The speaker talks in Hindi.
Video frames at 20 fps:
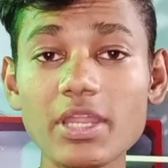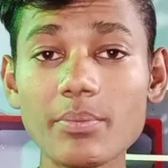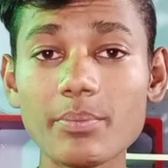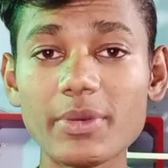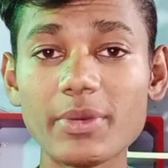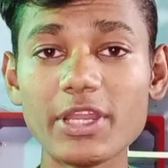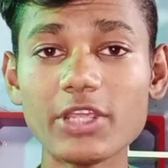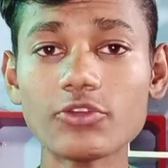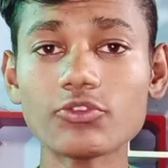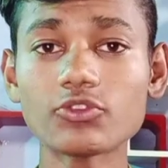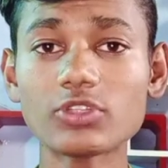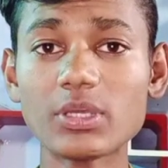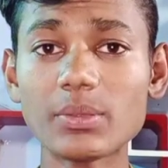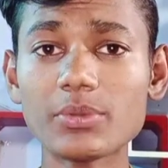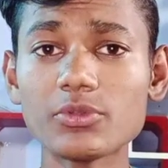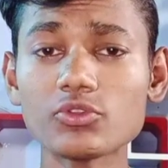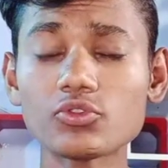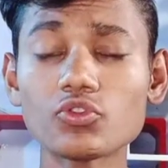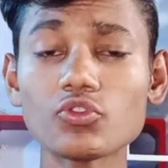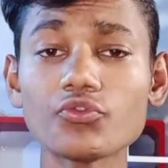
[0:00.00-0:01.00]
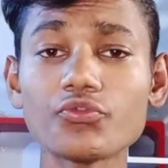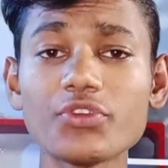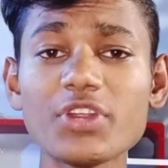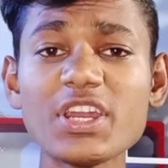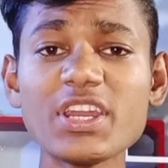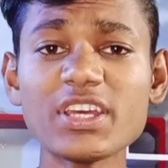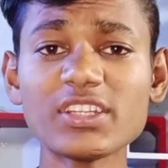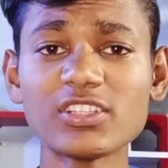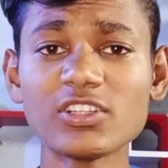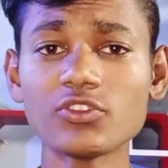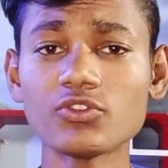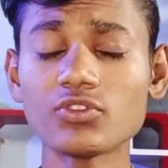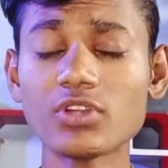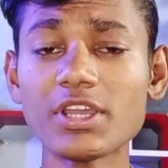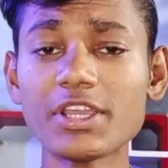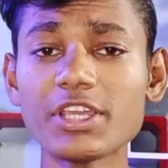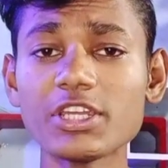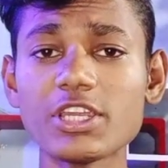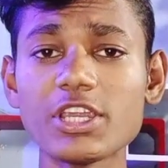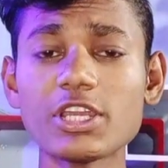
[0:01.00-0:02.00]
लिए बड़ी खुशखबरी दोस्तों फ्री राशन
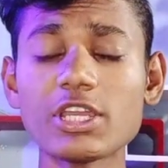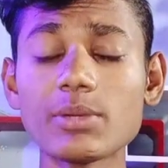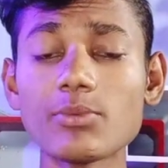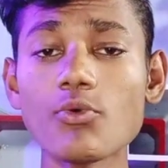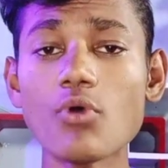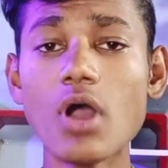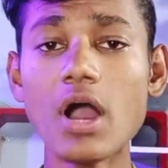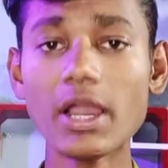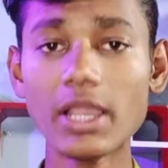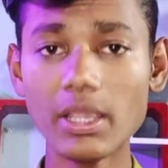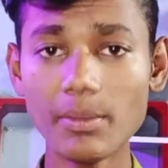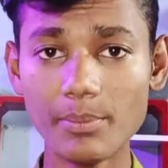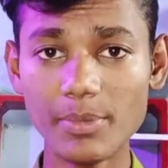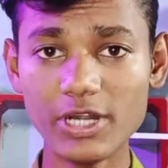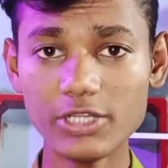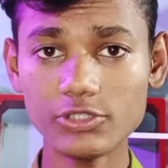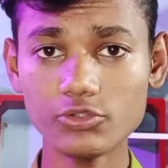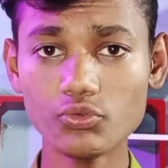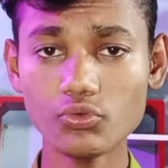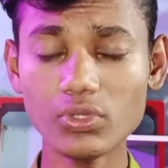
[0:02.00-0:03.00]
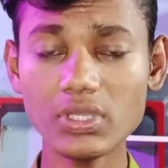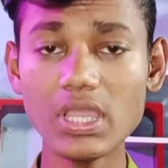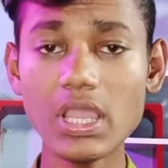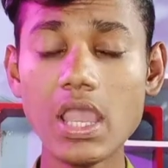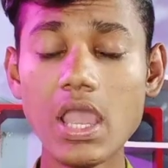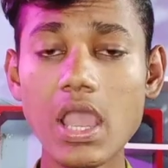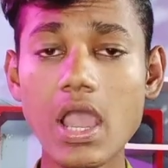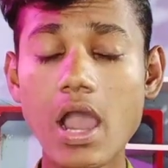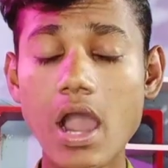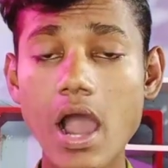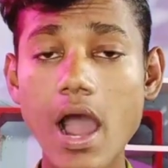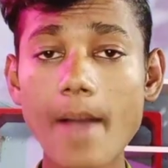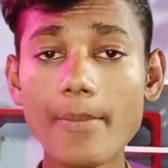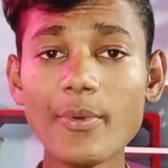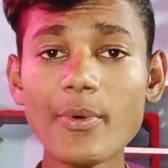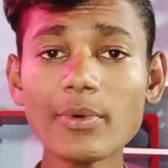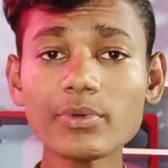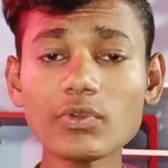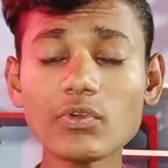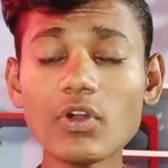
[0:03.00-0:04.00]
योजना की डेट है वो आगे बढ़ चुकी है
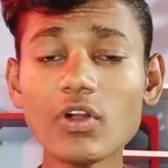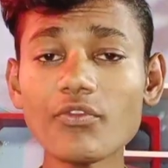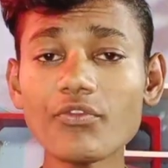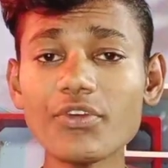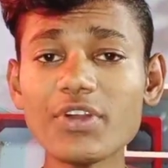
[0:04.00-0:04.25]
आपको पता होगा